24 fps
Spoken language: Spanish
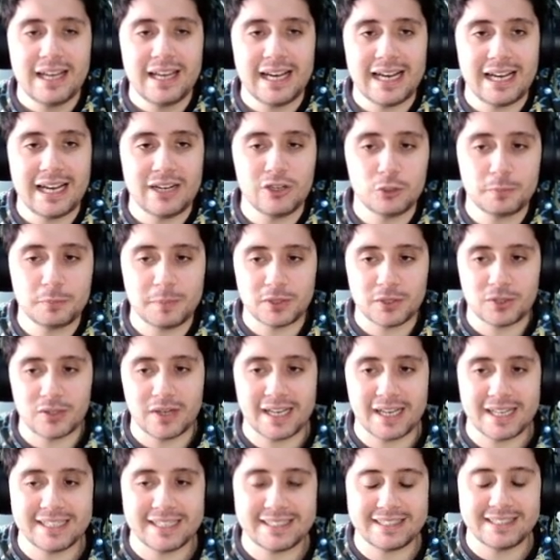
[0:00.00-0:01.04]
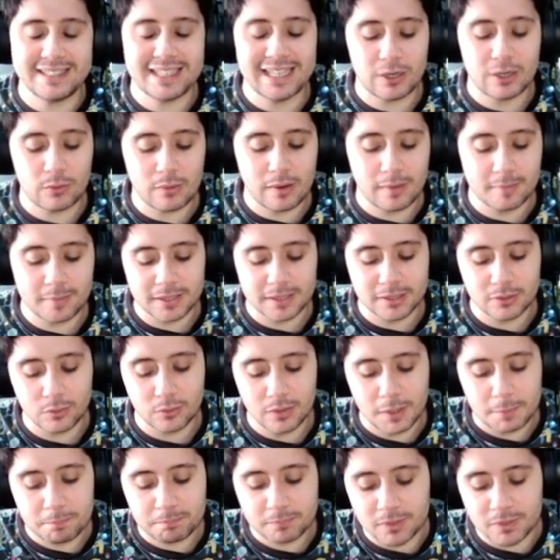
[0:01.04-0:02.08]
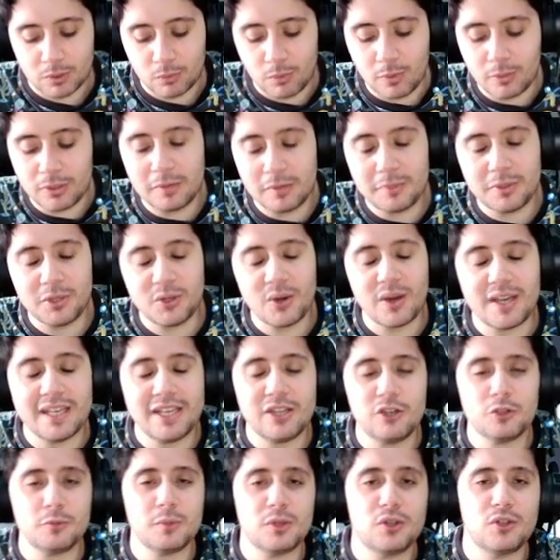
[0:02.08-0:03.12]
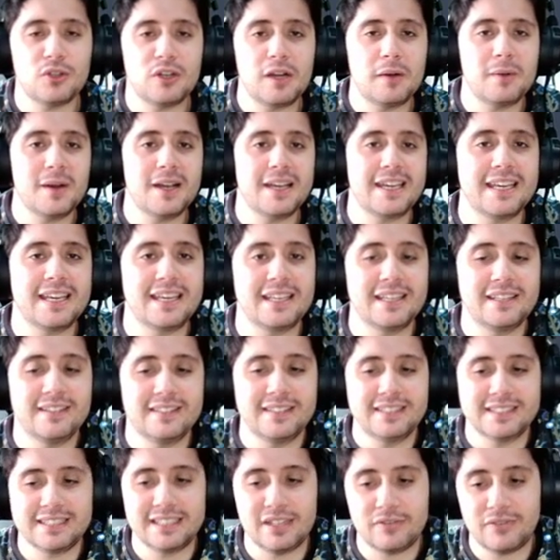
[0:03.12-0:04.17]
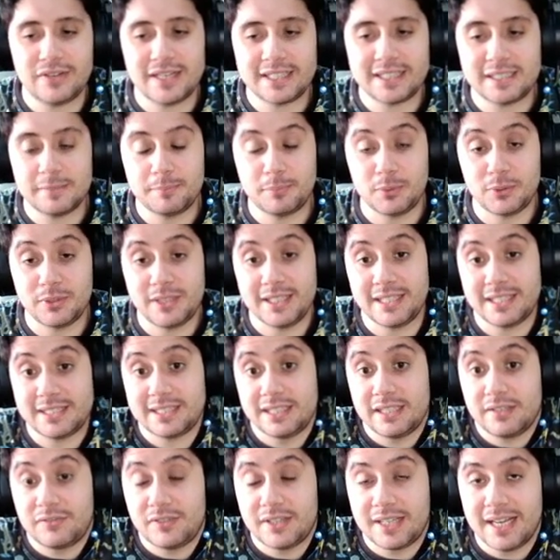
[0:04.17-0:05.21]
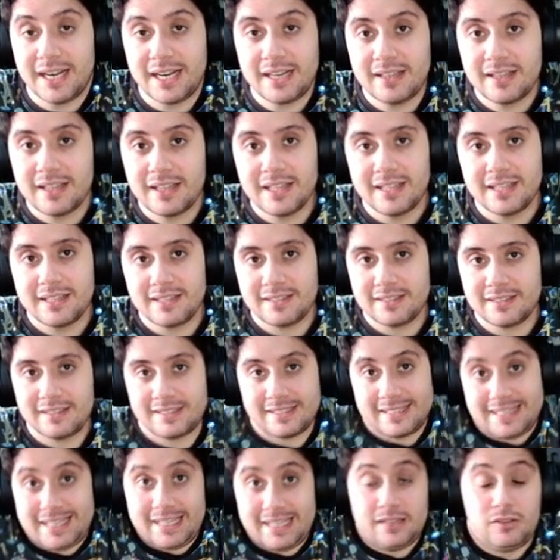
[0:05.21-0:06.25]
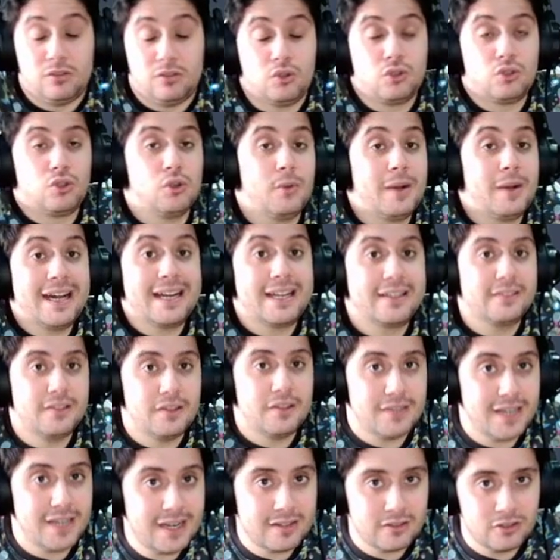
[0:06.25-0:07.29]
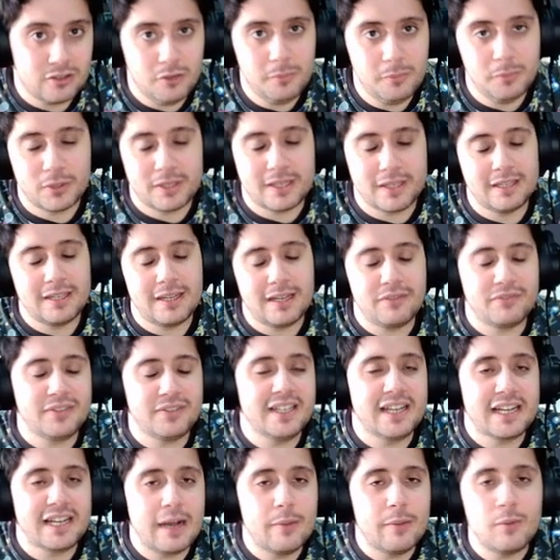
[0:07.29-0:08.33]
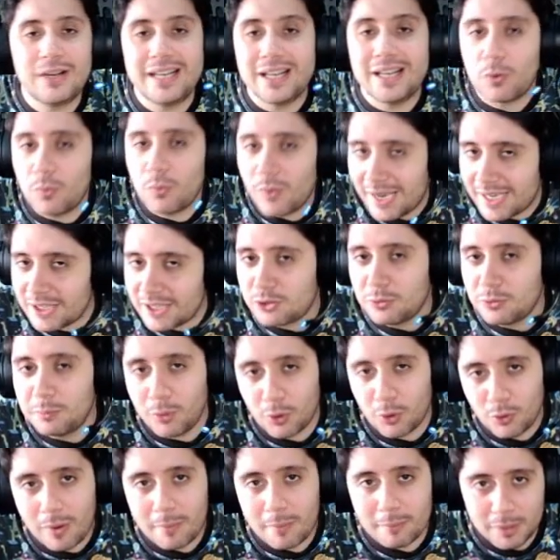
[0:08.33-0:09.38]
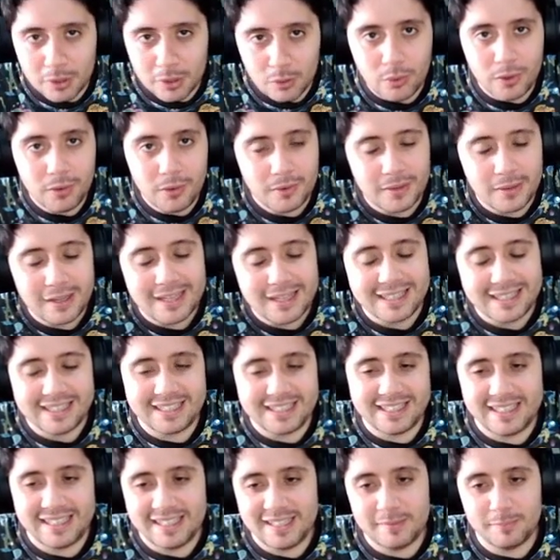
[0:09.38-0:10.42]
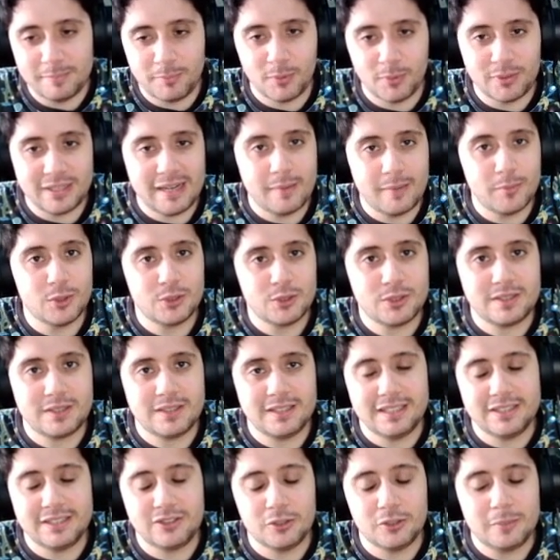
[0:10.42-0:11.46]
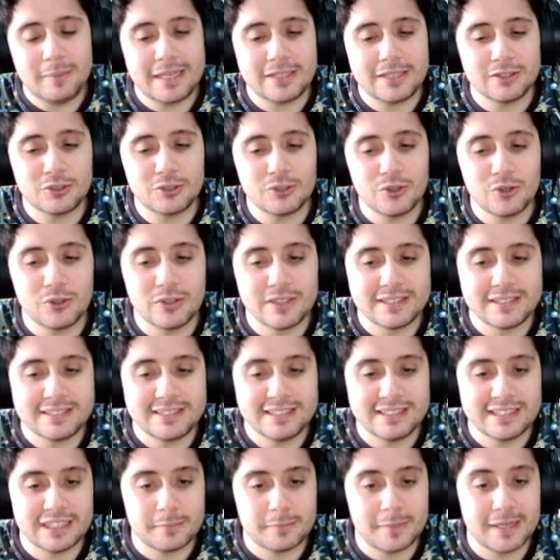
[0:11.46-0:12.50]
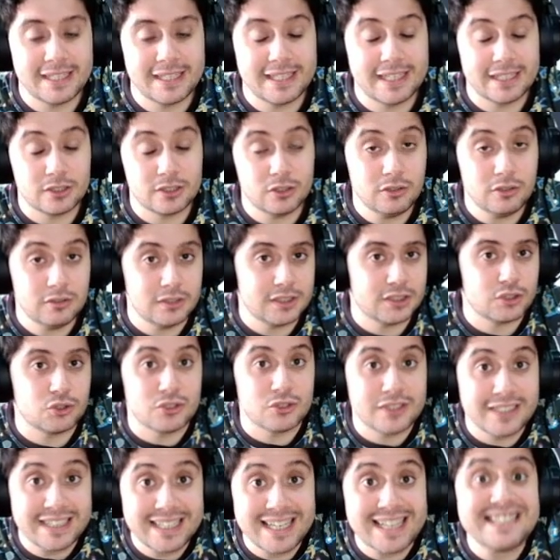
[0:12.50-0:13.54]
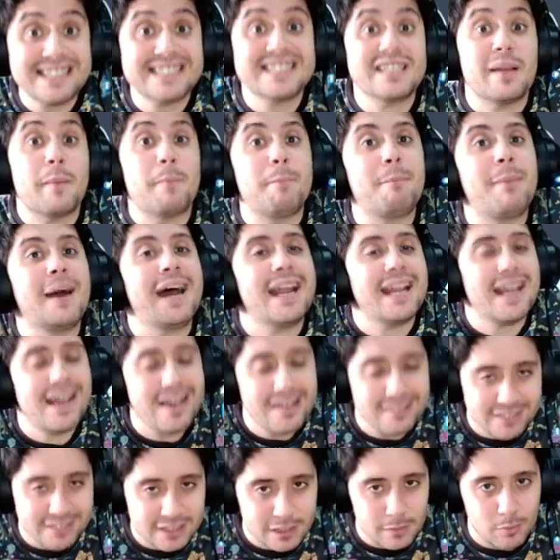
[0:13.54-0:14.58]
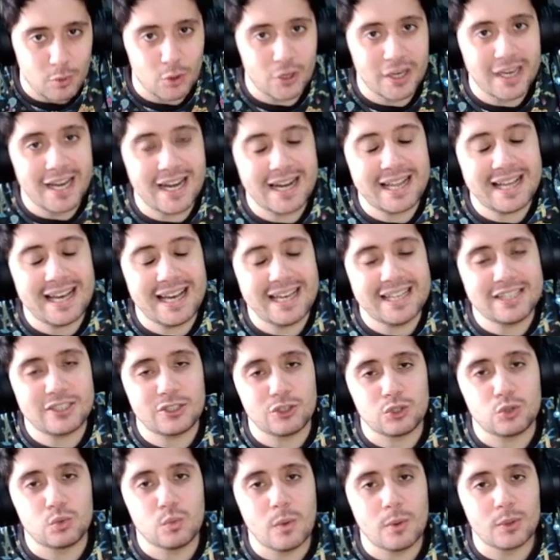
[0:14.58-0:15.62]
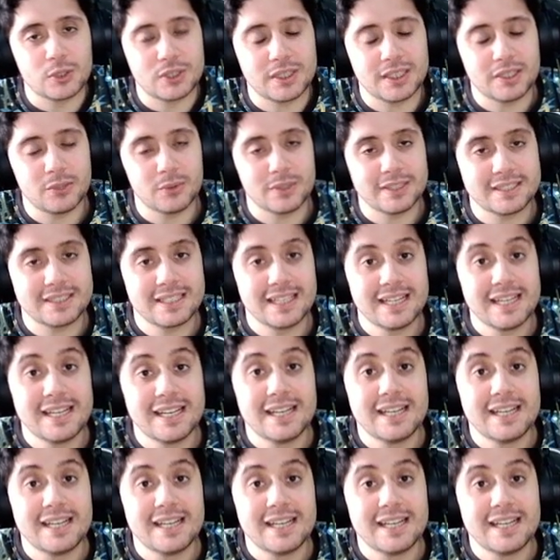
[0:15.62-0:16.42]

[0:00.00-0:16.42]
a los personajes de la nueva película. De nuevo en el vídeo de ayer os mencionaba que esta frase podría significar que nos lo va a garantizar, ¿no? Porque al fin y al cabo el lenguaje es un poco ambiguo y podríamos eh, tomárnoslo de distintas maneras, ¿no? Estos tickets para desbloquear a esos nuevos héroes.